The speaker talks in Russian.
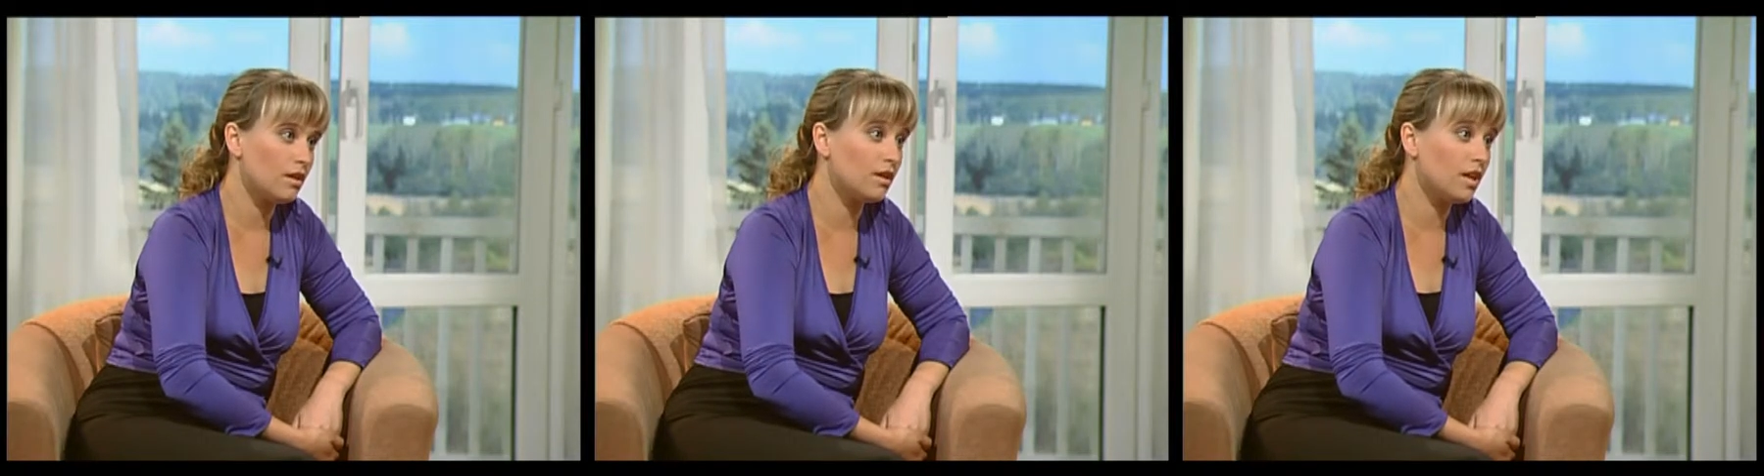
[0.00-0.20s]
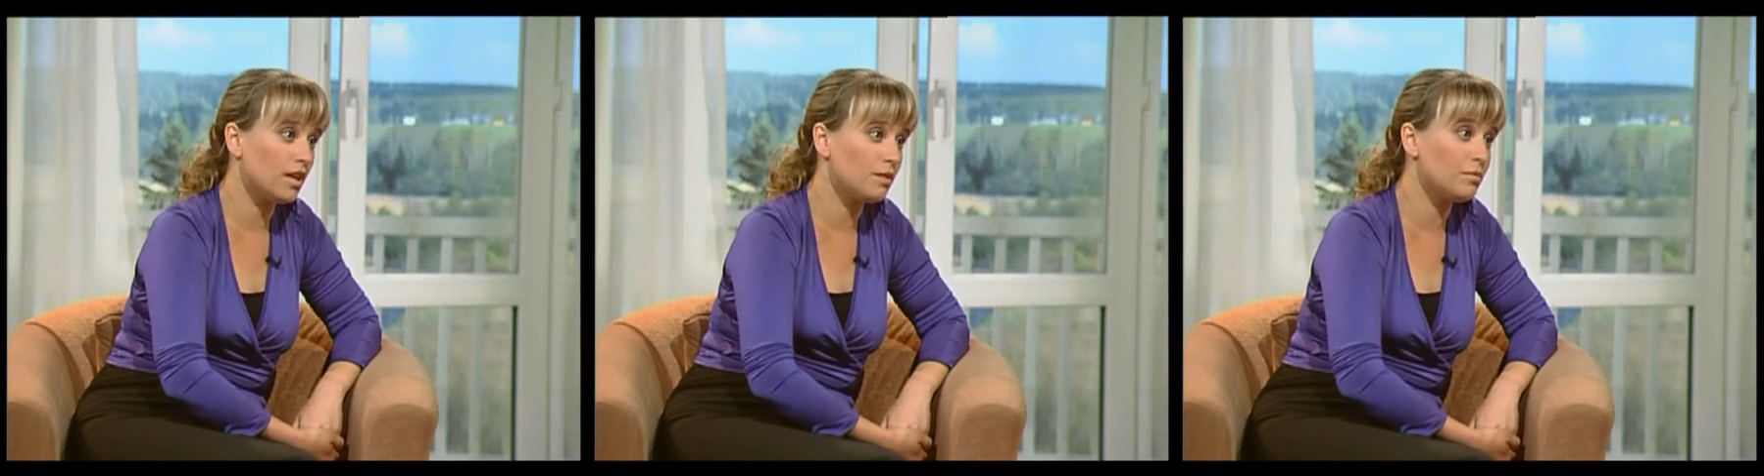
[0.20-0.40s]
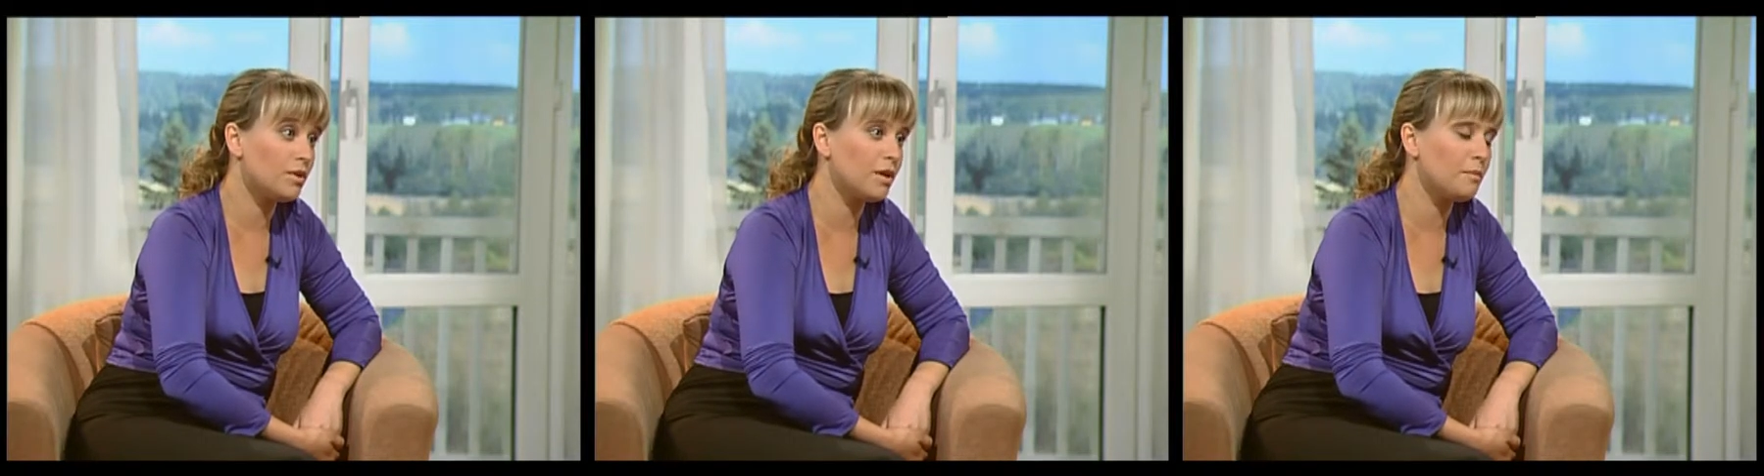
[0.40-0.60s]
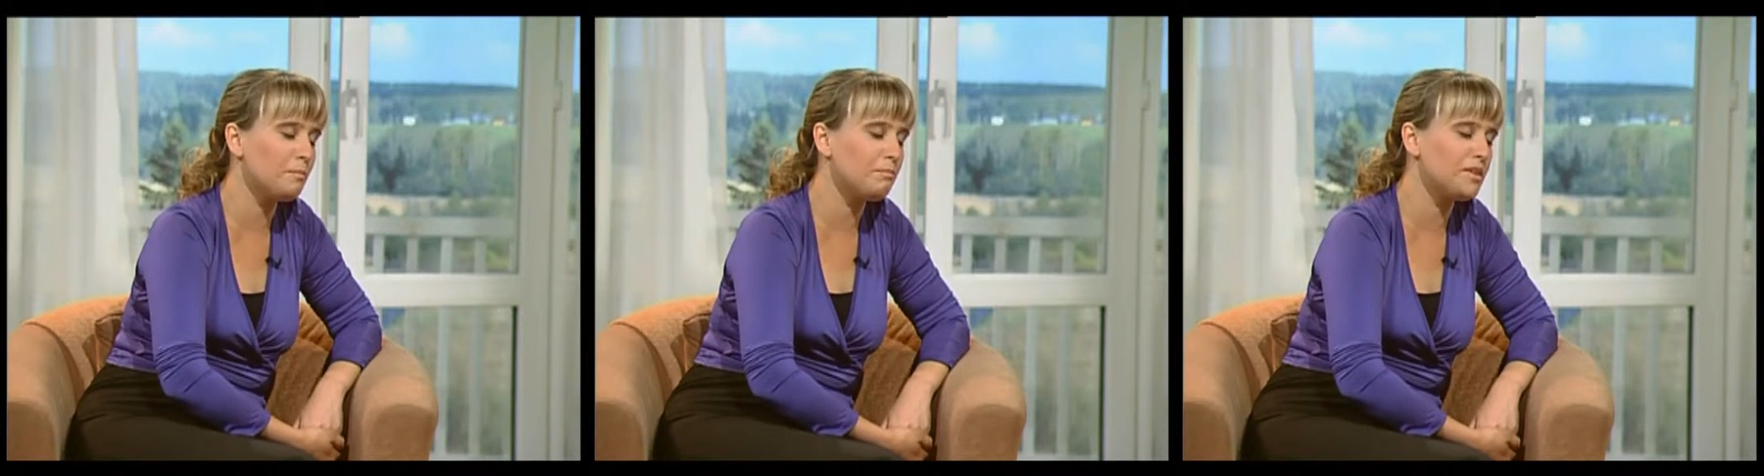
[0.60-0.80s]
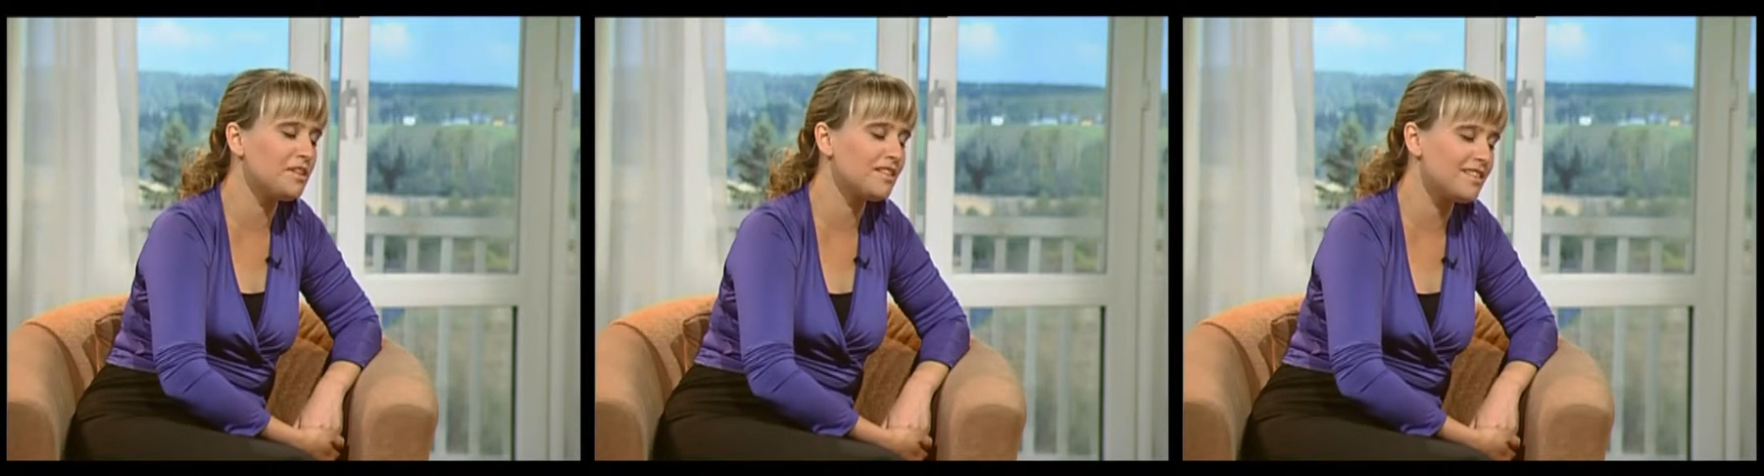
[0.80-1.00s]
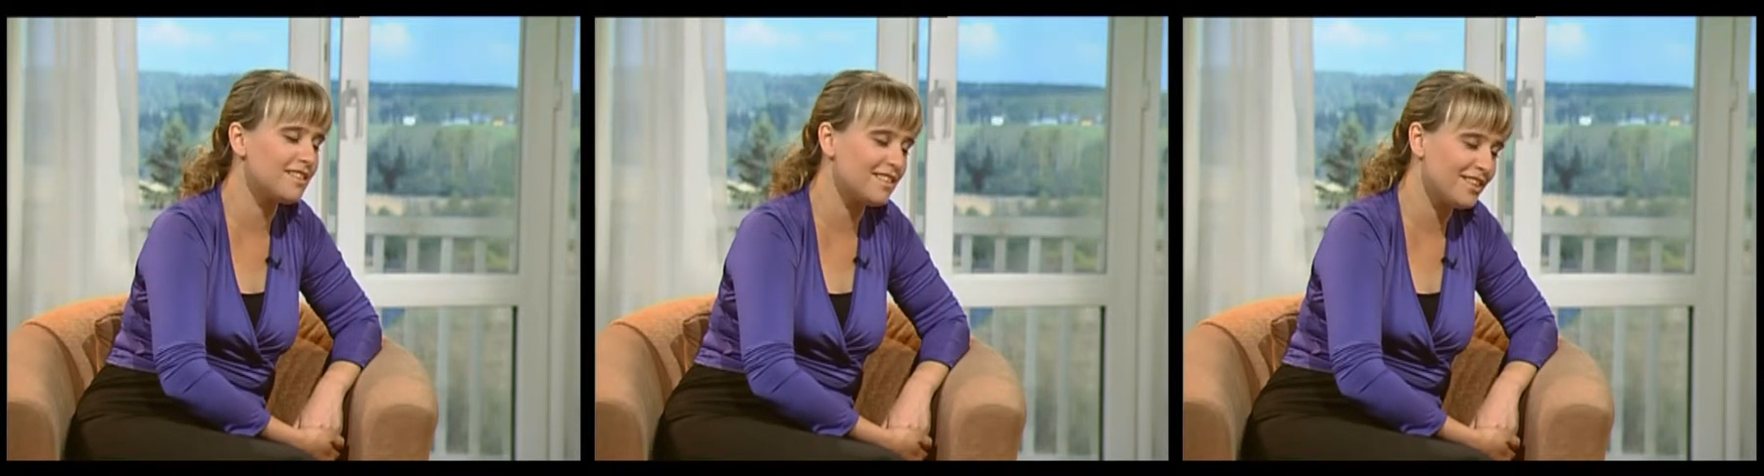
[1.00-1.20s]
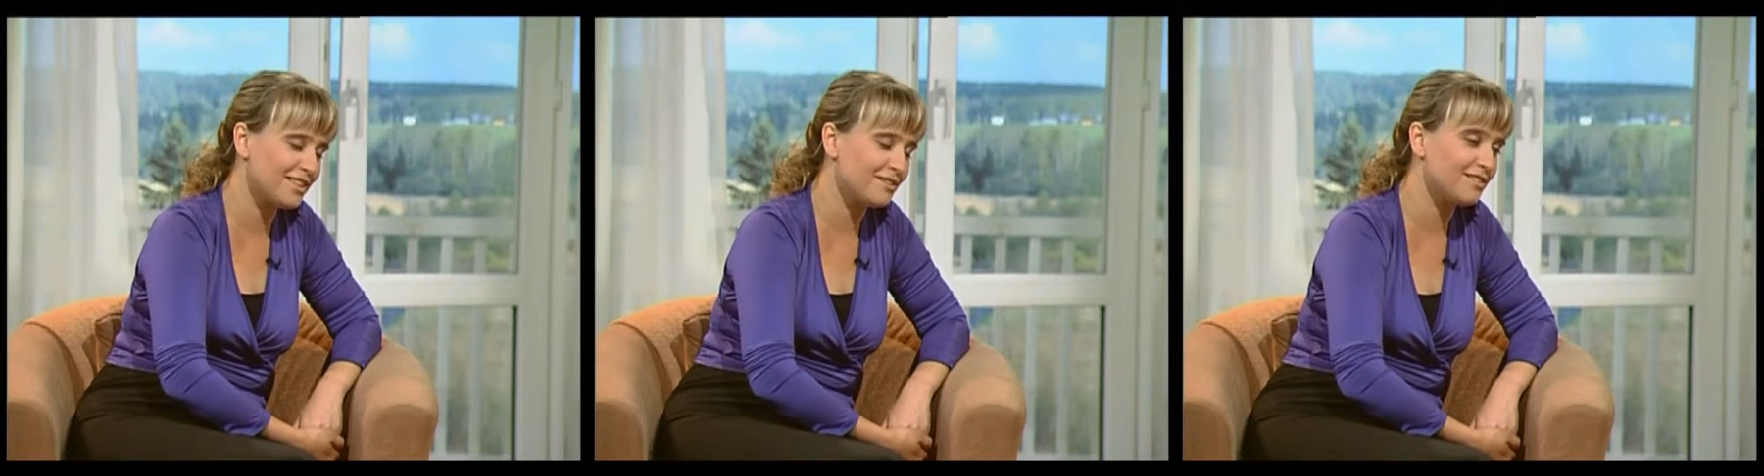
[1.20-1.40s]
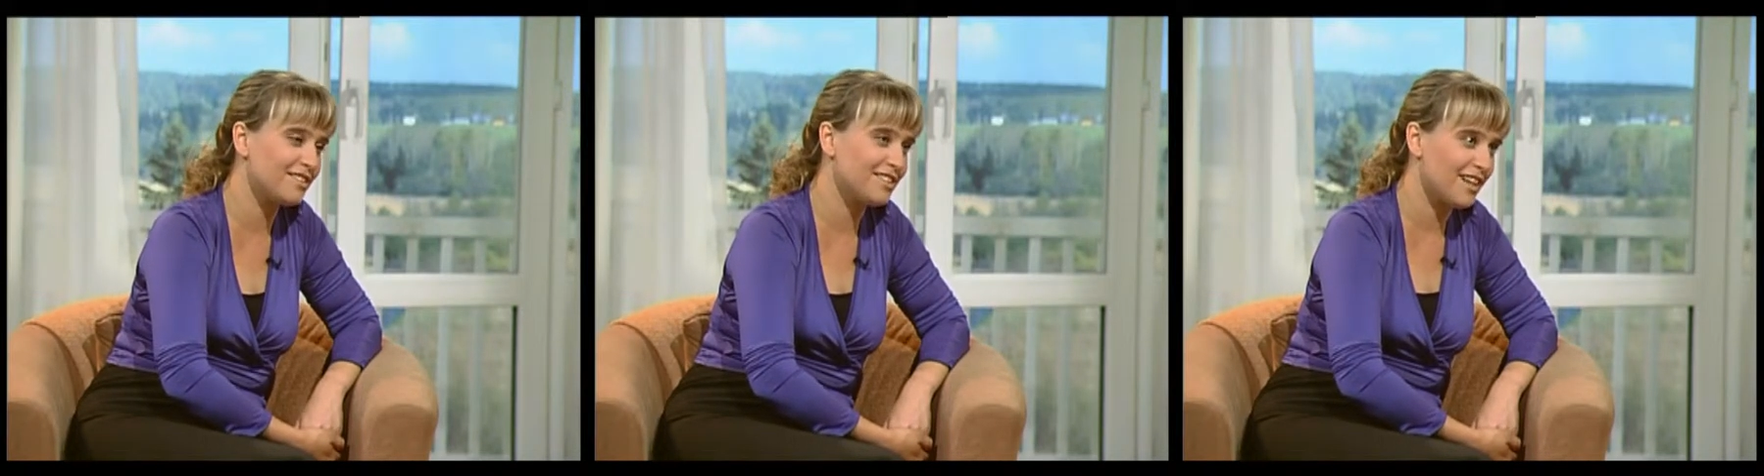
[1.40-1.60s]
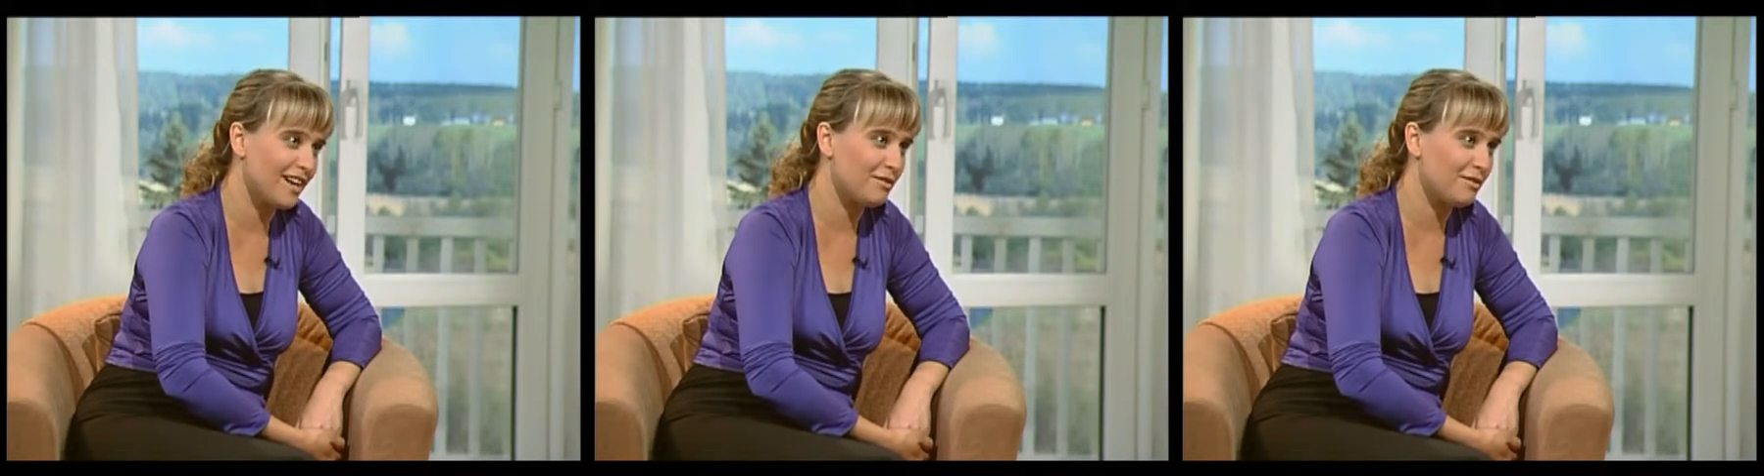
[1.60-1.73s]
Вас якобы компенсировать,